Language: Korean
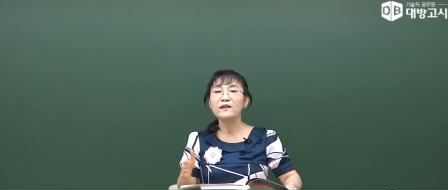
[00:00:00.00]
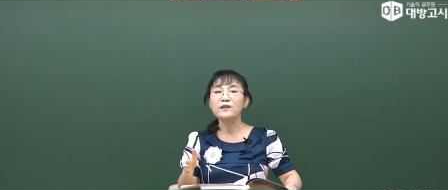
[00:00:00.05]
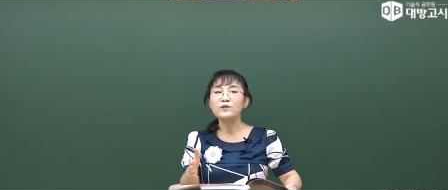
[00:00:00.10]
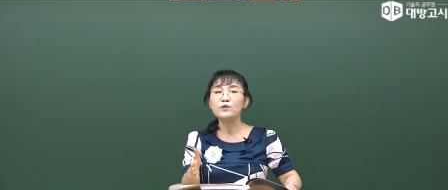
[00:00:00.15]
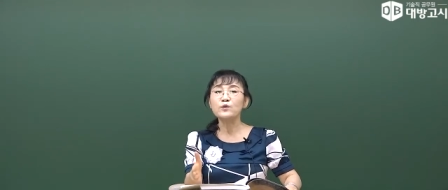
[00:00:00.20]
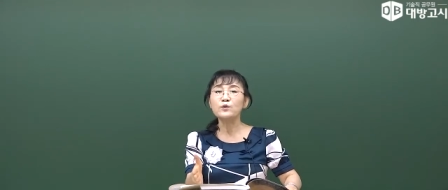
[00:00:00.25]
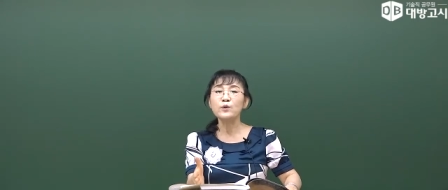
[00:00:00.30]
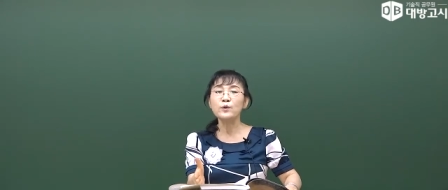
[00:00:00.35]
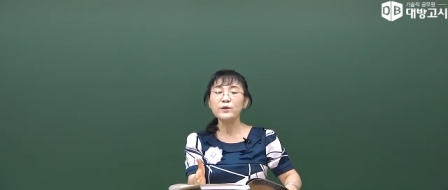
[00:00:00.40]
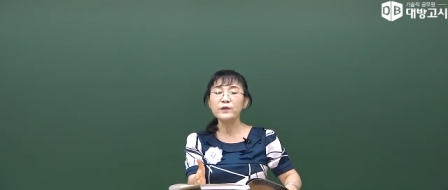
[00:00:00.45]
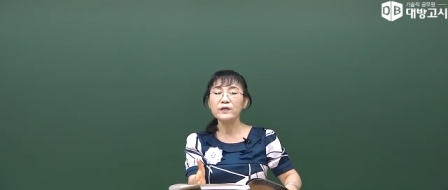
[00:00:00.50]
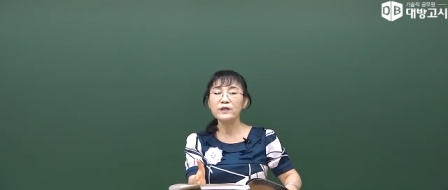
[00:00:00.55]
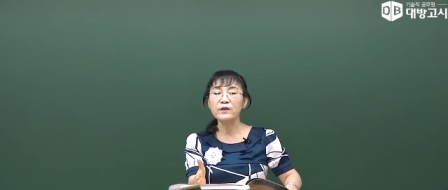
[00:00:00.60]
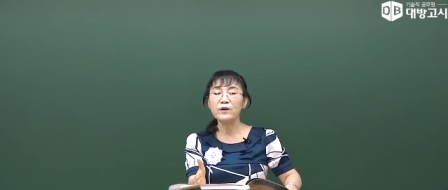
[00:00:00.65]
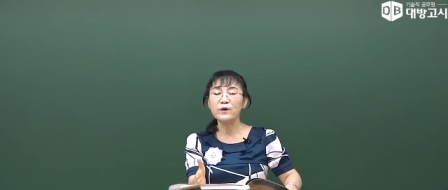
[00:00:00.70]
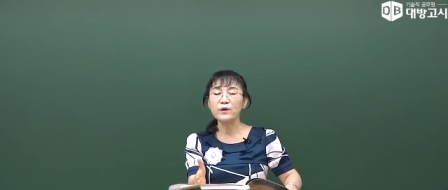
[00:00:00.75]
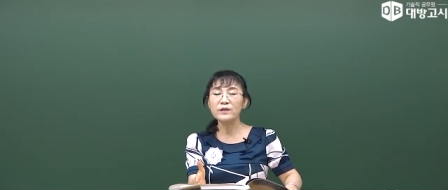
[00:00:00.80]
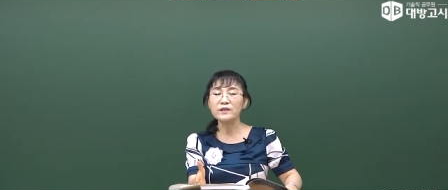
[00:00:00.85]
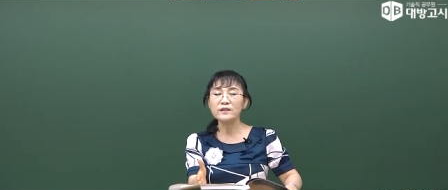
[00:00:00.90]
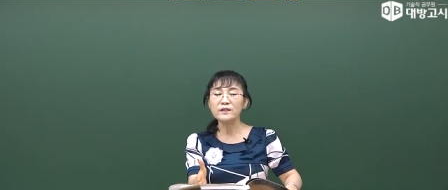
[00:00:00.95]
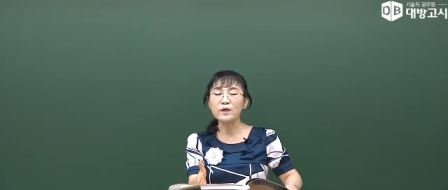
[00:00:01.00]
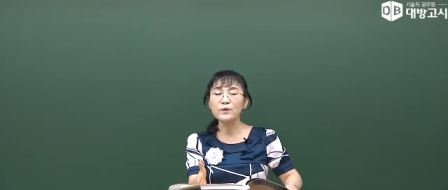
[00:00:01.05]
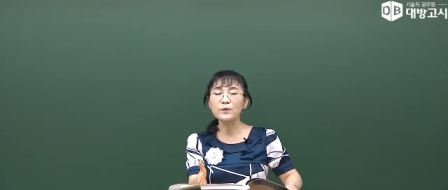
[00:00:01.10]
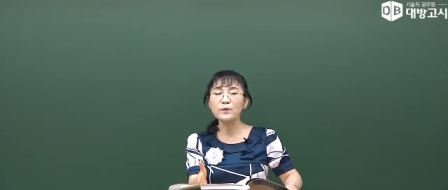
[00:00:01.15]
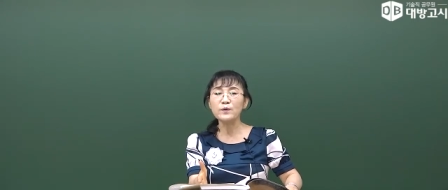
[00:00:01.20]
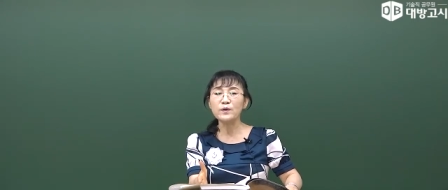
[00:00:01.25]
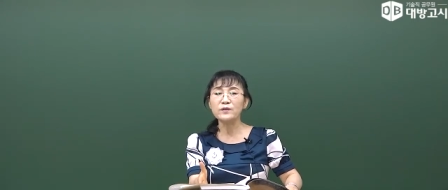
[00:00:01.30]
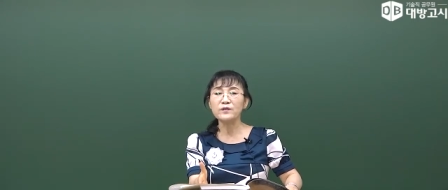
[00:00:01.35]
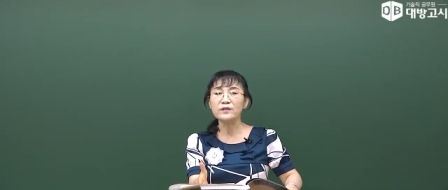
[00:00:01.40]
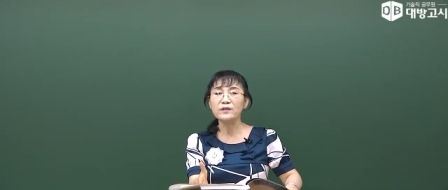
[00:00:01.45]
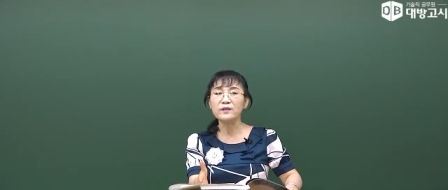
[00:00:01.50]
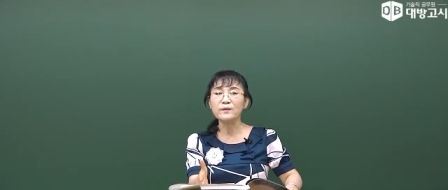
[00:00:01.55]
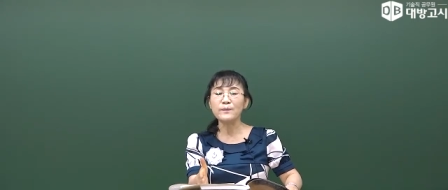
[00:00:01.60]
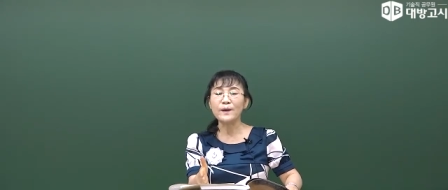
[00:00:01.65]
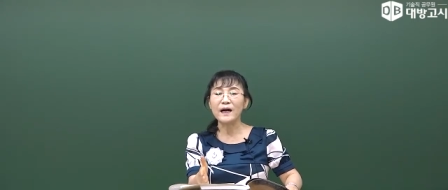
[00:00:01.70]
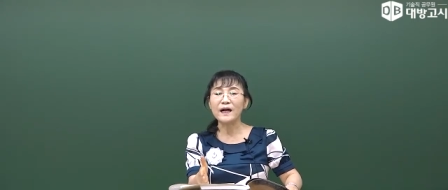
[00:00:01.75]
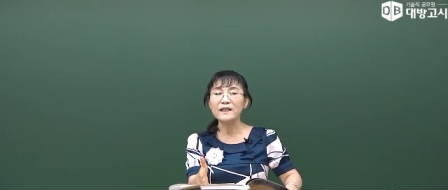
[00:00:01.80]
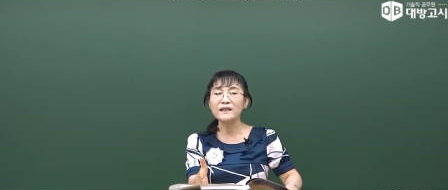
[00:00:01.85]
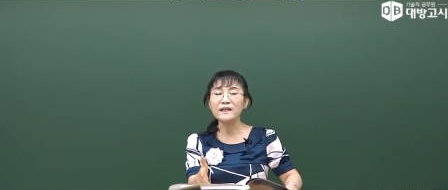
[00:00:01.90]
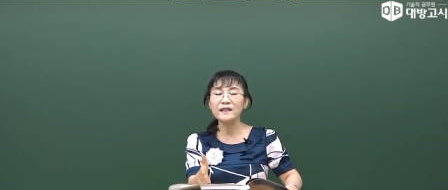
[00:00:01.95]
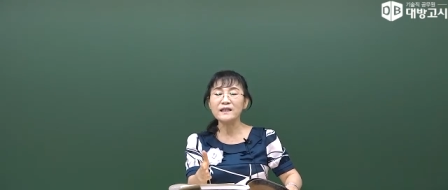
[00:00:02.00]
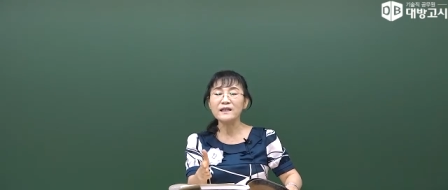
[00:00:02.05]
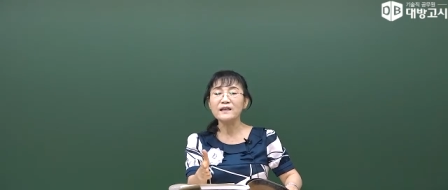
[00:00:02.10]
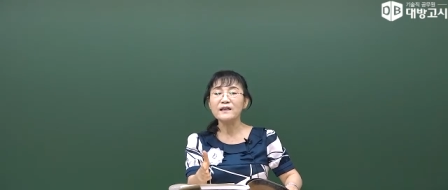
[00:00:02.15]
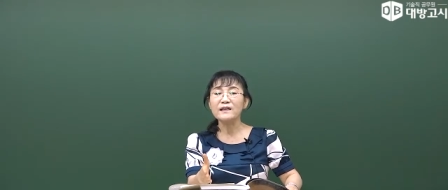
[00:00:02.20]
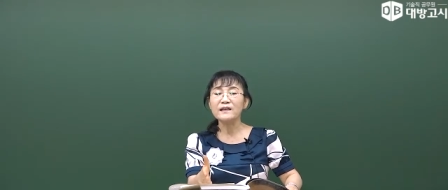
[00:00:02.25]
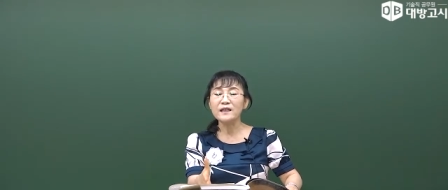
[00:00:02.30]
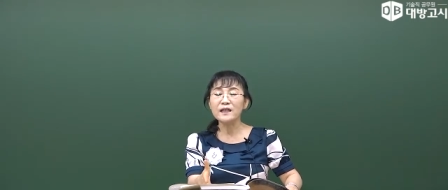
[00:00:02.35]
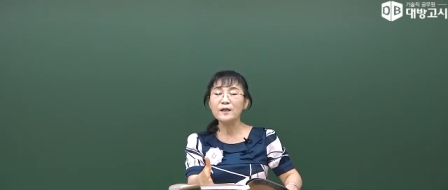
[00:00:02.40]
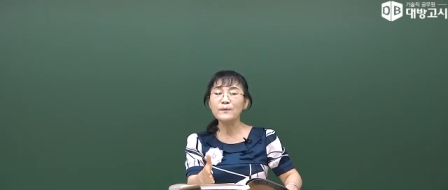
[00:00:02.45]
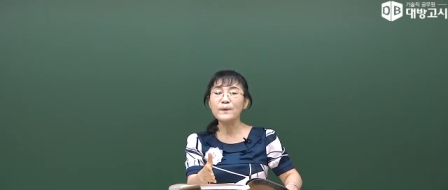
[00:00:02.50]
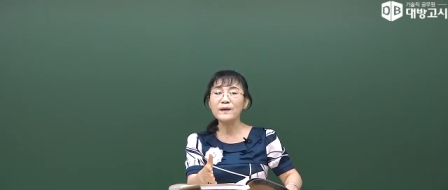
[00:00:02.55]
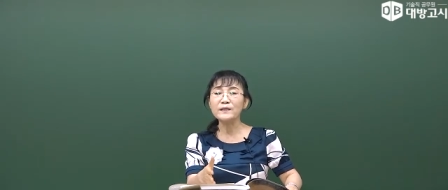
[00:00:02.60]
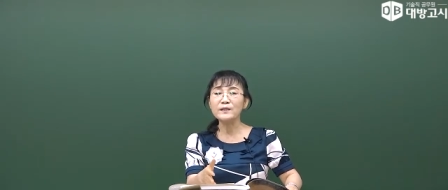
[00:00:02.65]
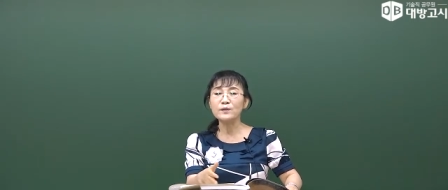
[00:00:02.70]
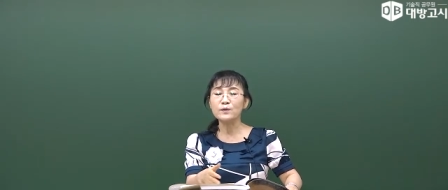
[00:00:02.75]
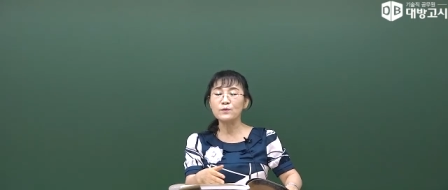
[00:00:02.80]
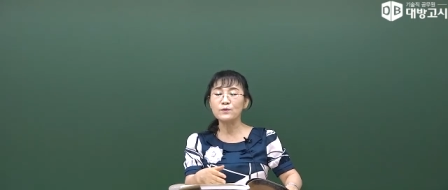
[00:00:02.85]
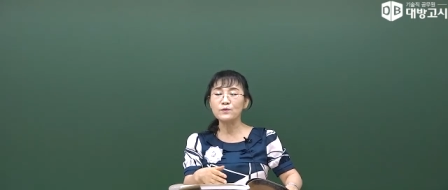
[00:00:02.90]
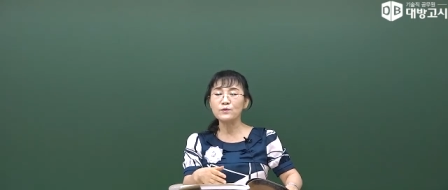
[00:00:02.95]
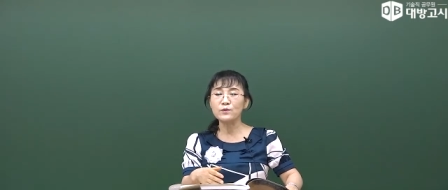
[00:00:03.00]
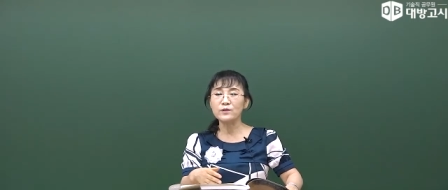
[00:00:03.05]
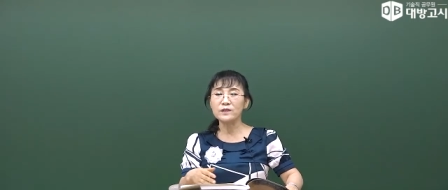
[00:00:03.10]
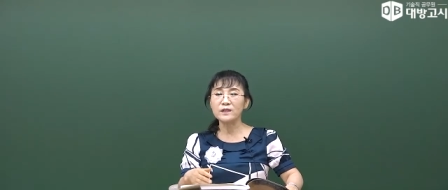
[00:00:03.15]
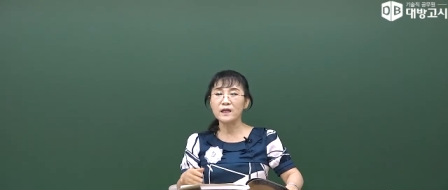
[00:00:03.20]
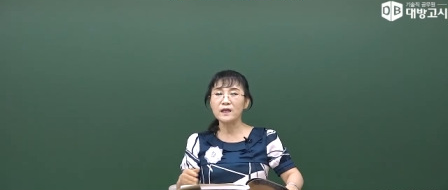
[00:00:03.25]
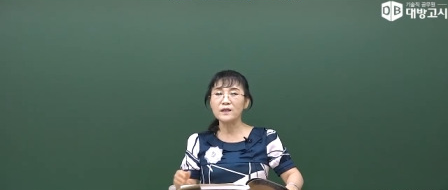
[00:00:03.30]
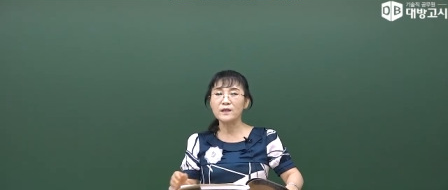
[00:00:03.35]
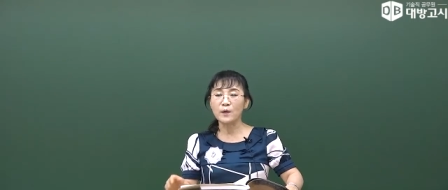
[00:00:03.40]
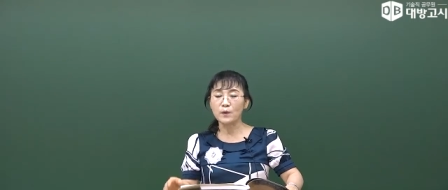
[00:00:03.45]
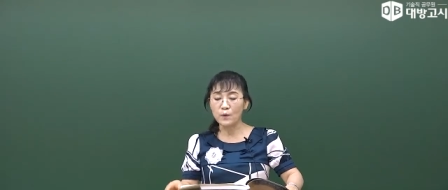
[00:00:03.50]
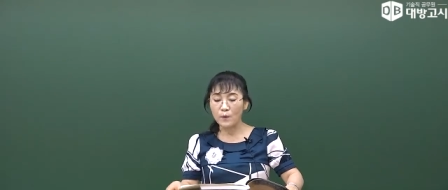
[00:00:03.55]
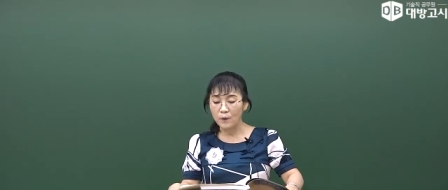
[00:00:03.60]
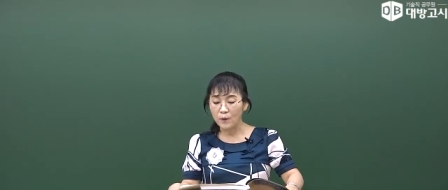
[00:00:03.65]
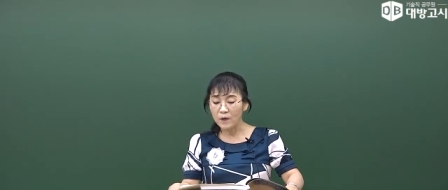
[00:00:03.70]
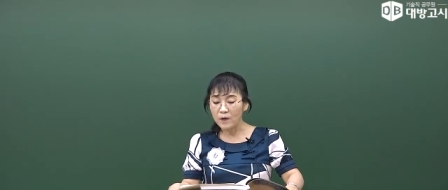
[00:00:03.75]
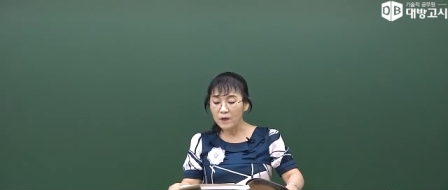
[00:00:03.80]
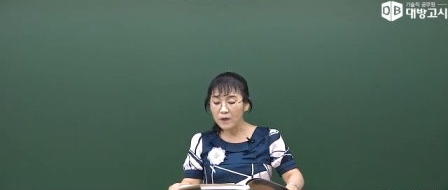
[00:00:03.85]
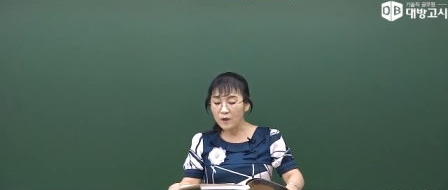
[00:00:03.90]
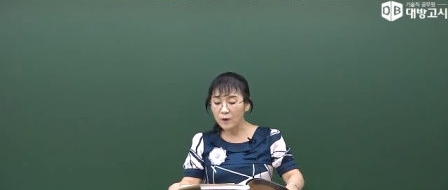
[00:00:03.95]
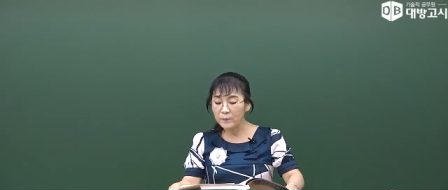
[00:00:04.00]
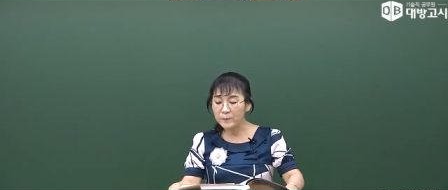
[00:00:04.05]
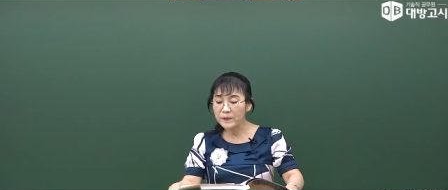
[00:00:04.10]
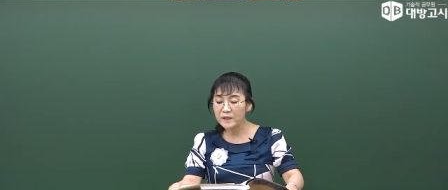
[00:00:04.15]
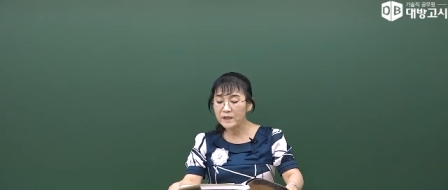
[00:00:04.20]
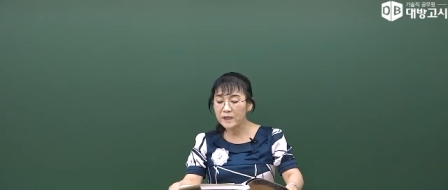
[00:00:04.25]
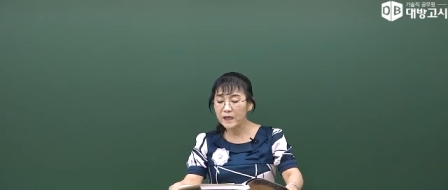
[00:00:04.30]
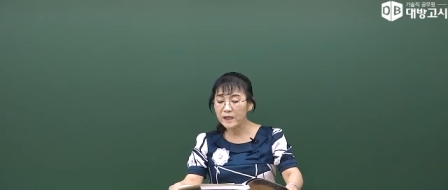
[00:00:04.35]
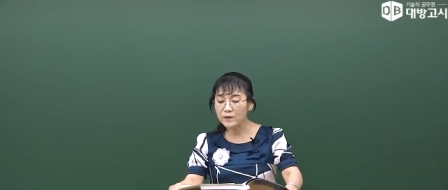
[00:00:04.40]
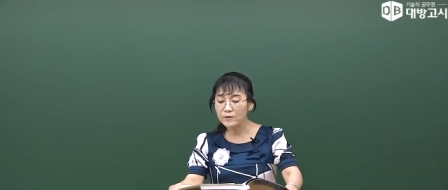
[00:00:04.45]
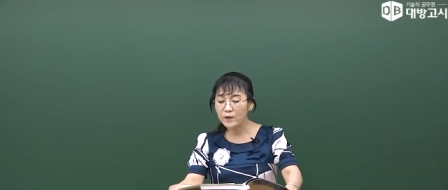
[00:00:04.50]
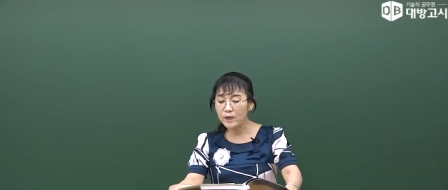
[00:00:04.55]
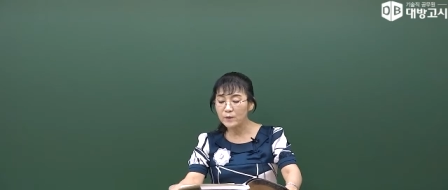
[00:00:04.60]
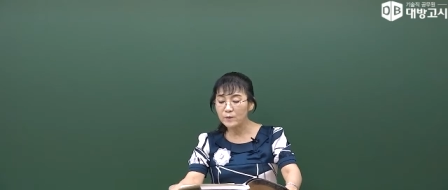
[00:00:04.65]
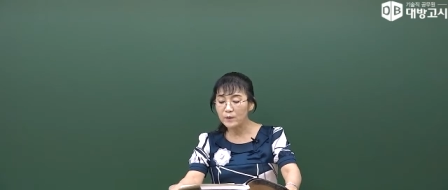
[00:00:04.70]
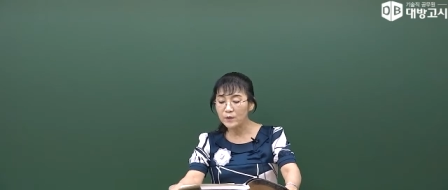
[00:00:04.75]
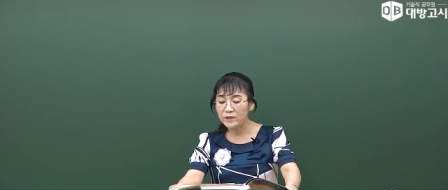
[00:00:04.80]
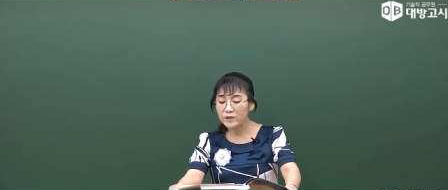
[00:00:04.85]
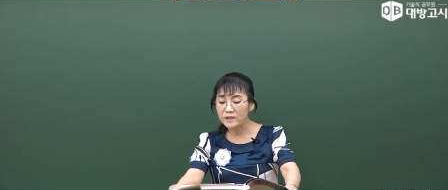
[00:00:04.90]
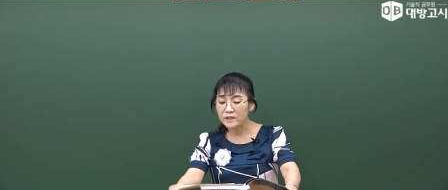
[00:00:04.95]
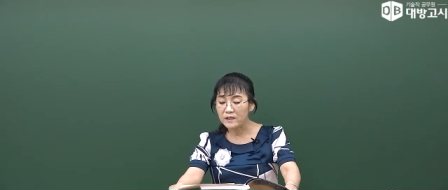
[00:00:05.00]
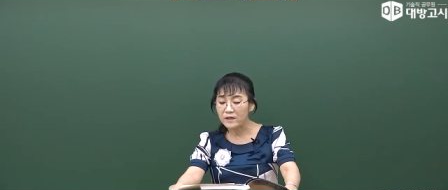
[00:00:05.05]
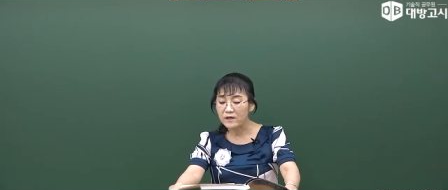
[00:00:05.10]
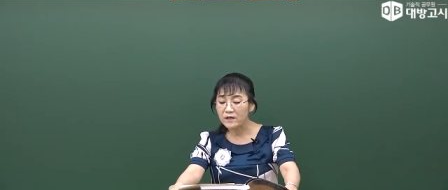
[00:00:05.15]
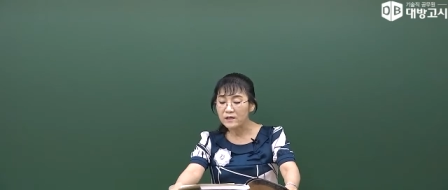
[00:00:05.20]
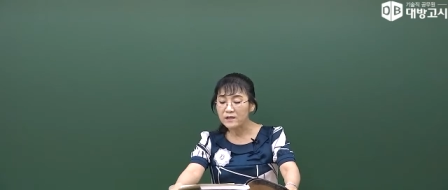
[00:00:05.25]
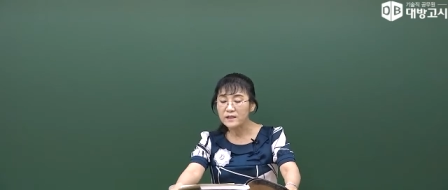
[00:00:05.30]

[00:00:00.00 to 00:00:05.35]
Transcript: 주로 이 여기 써놓은 것들을 많이 일반적으로 출제가 되고 그 삐딱이로 해놓은 거 있죠.